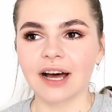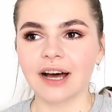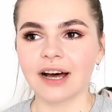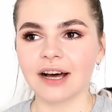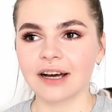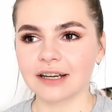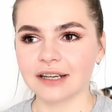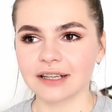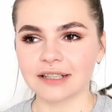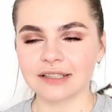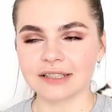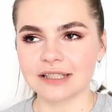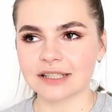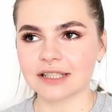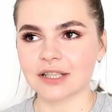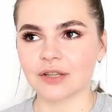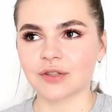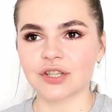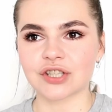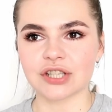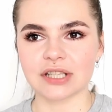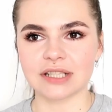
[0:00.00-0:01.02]
А, не
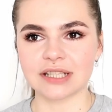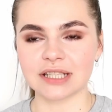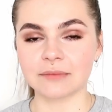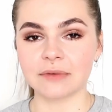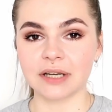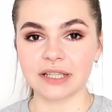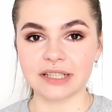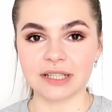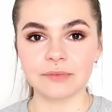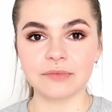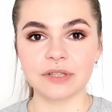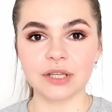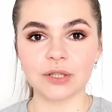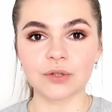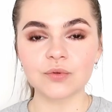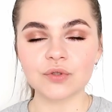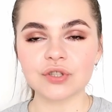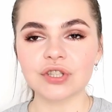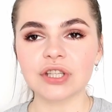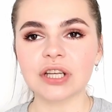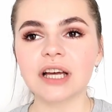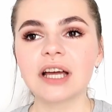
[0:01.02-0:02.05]
знаю, даже если это мне
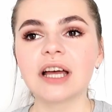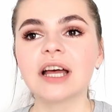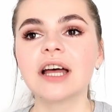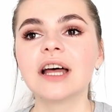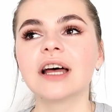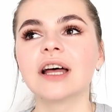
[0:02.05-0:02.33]
нужно,